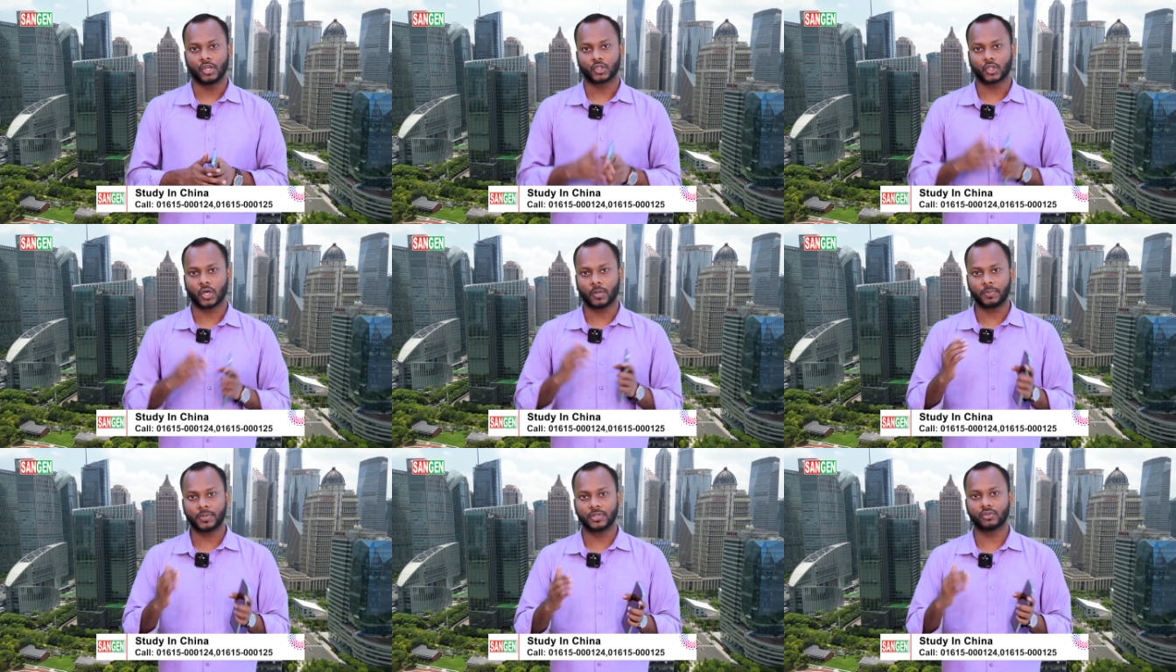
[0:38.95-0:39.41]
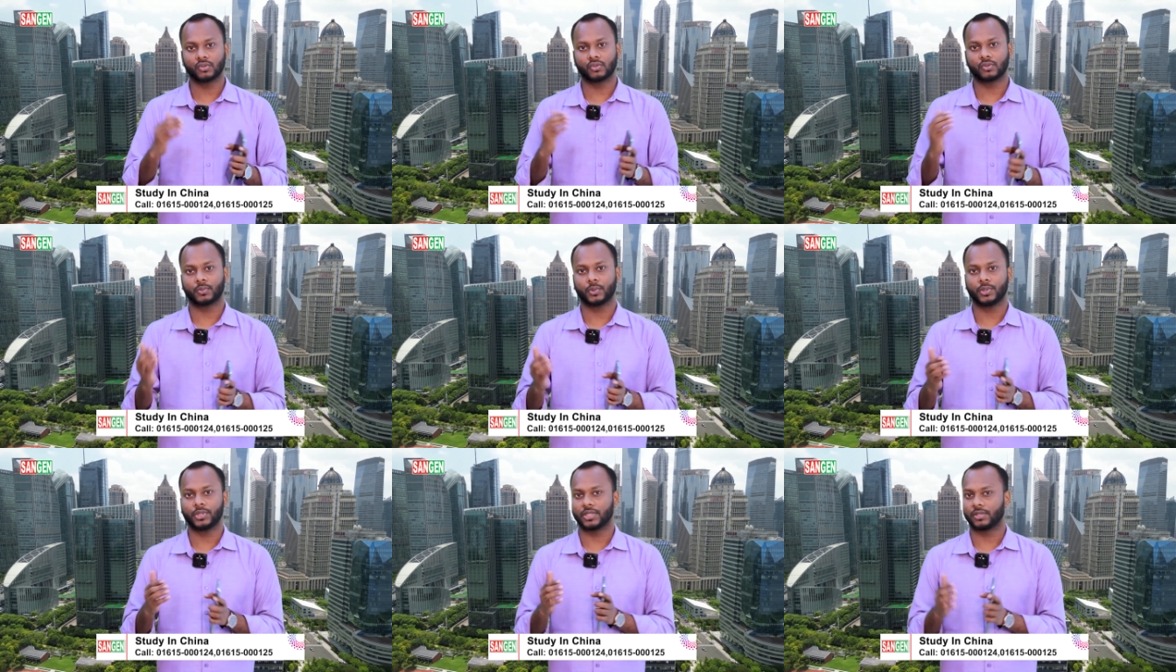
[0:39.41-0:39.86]
সব কিছুর
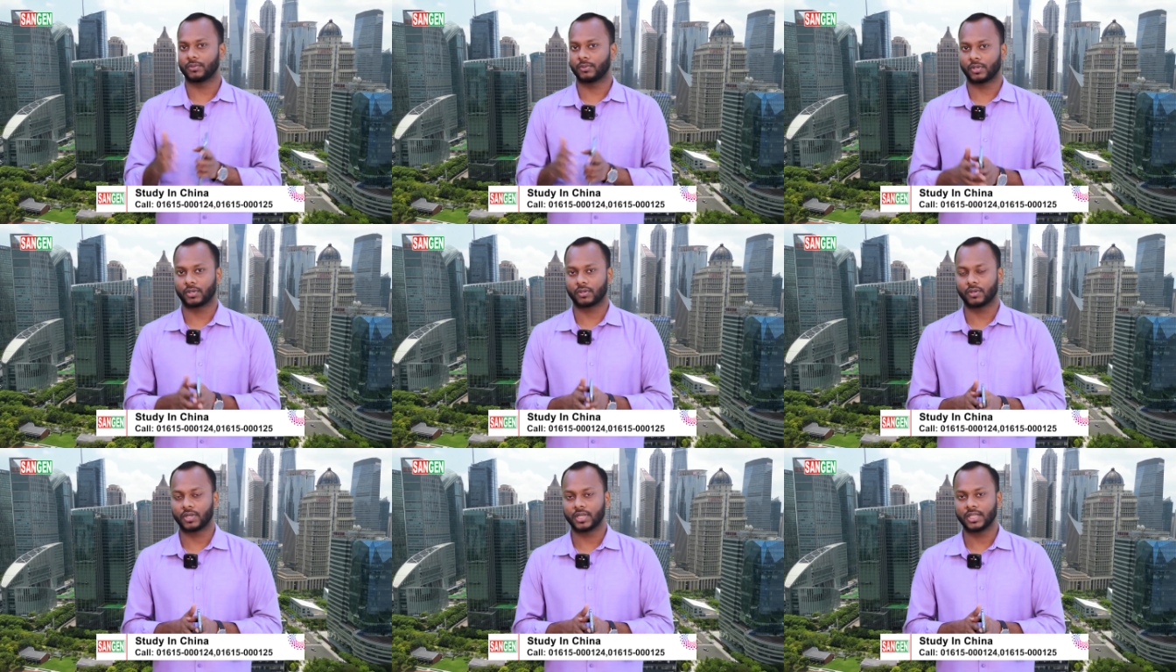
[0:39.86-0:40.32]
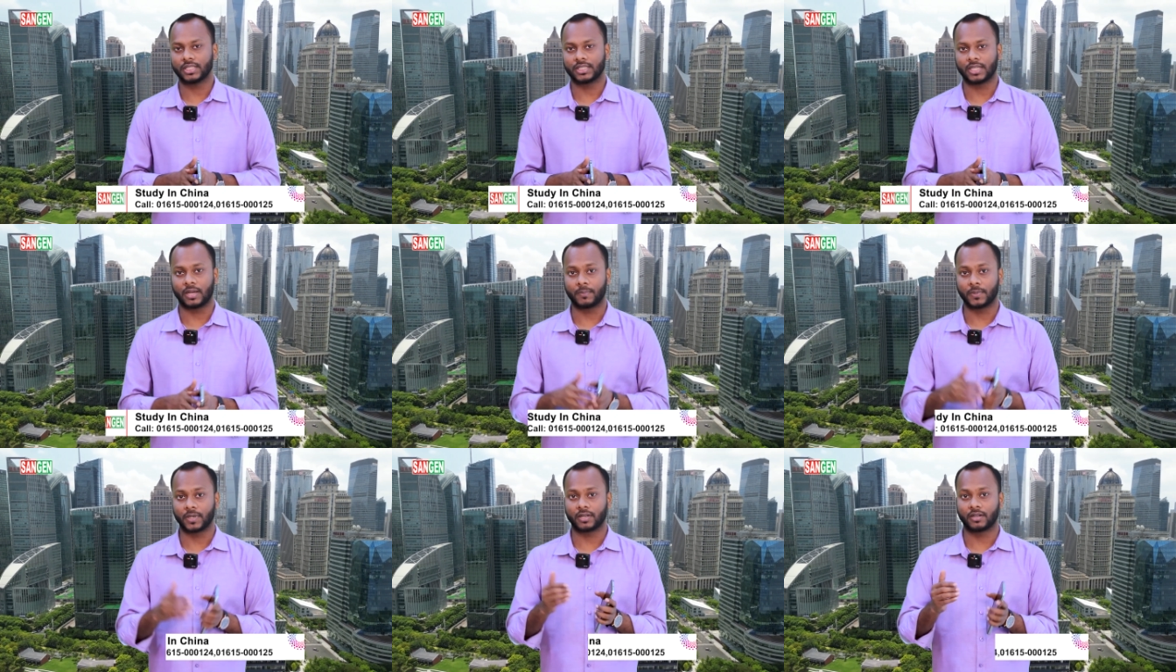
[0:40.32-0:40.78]
উপর নির্ভর করে যে
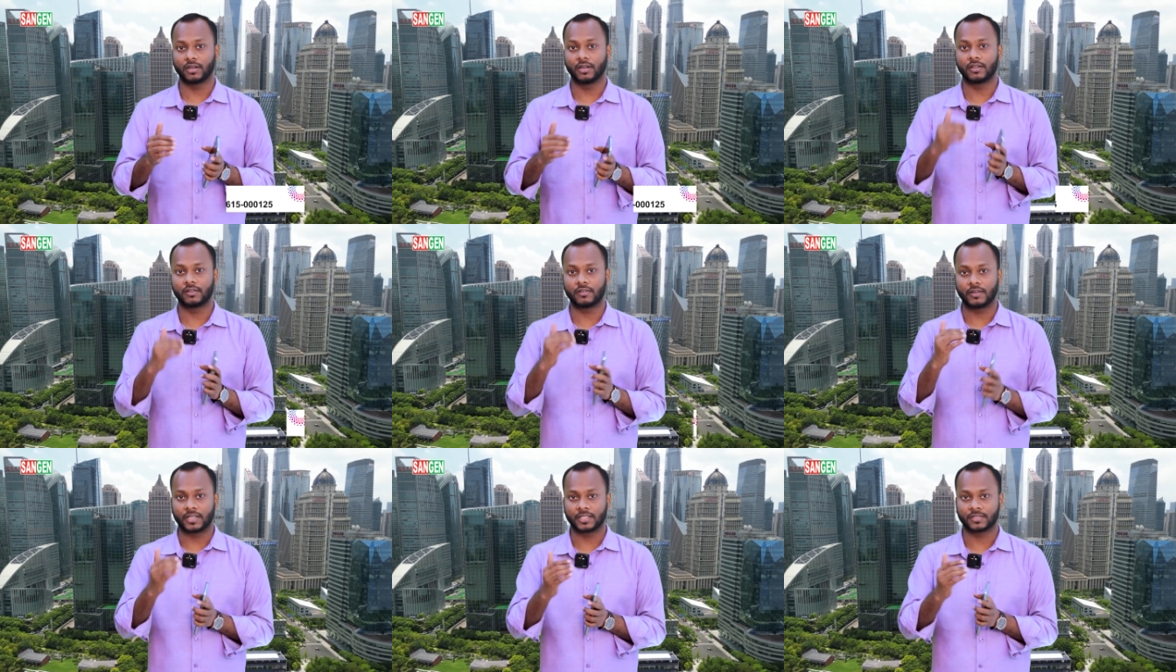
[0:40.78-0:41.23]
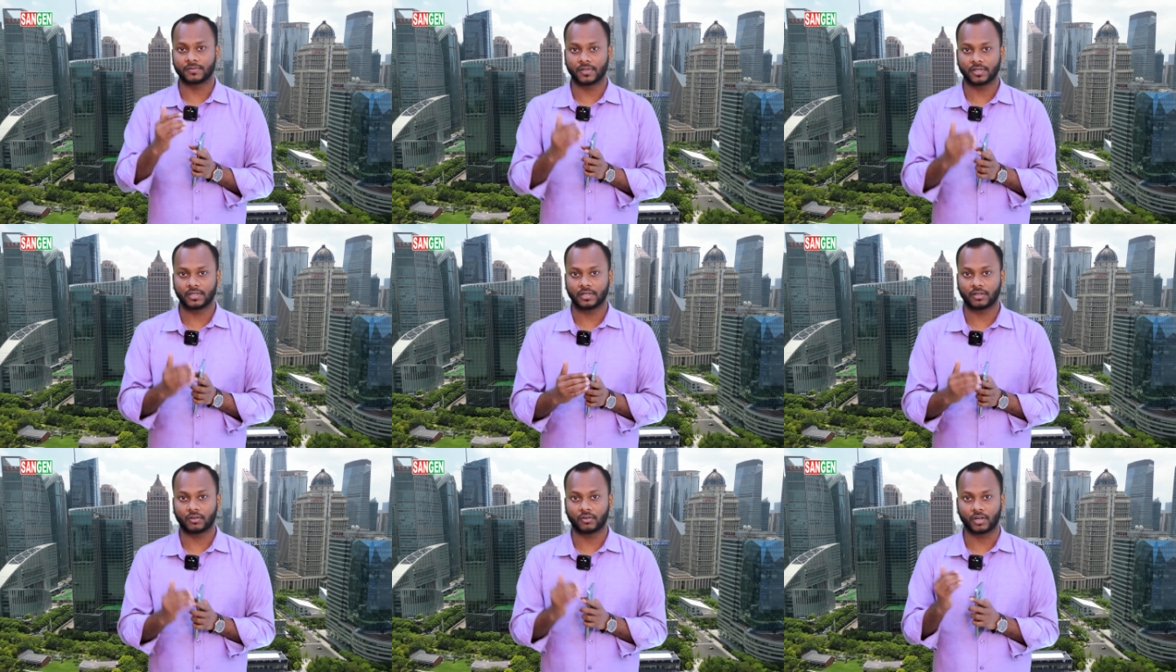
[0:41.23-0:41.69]
আপনার ক্রেডিট
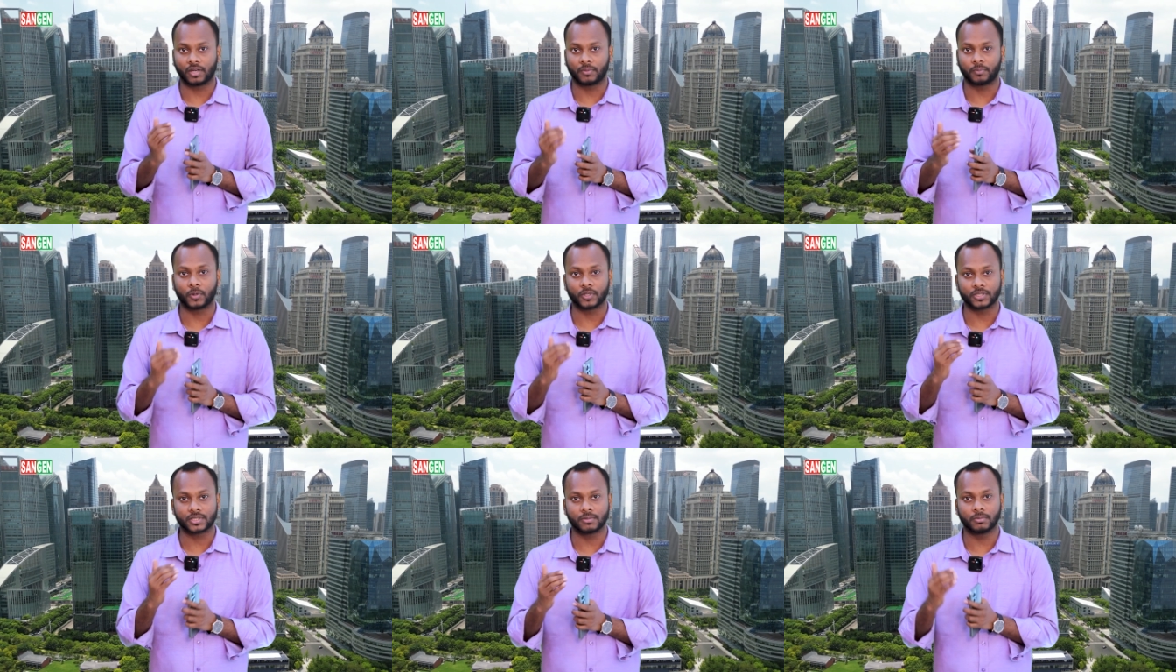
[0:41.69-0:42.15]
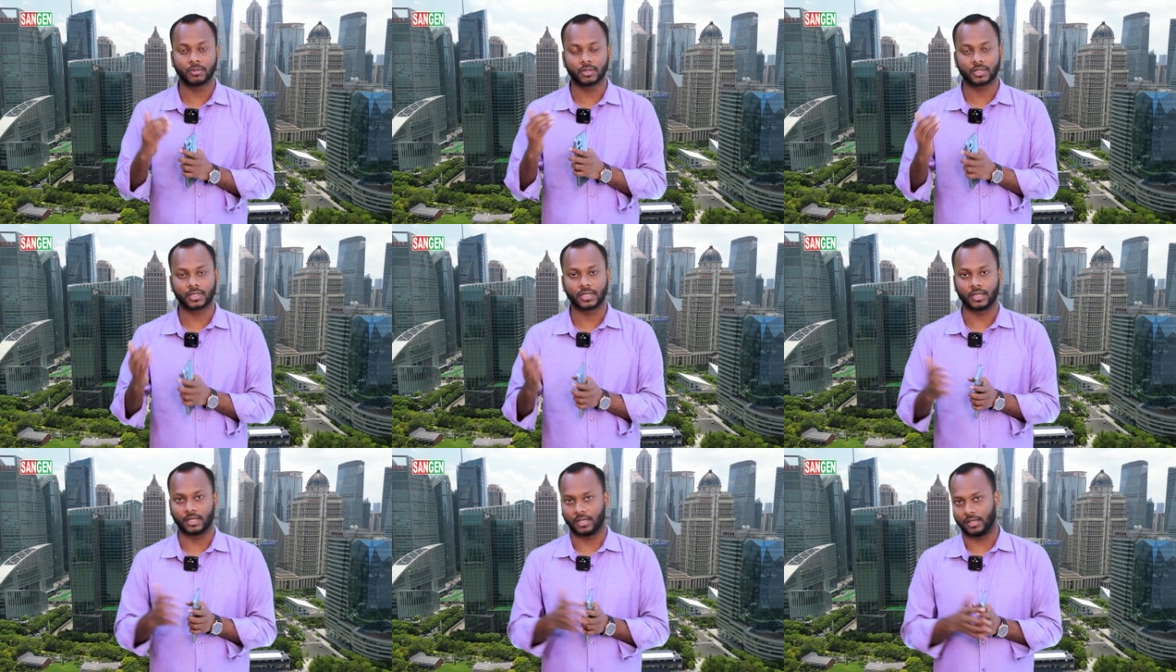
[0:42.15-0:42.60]
ট্রান্সফারটা করা পসিবল
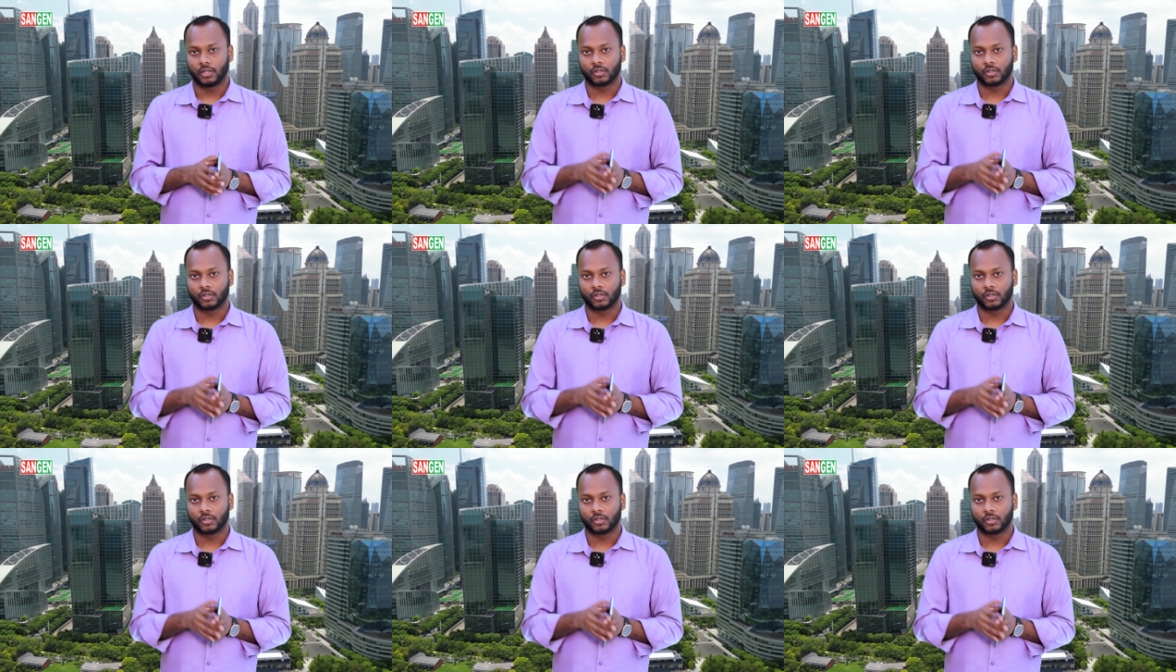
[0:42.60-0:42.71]
কি না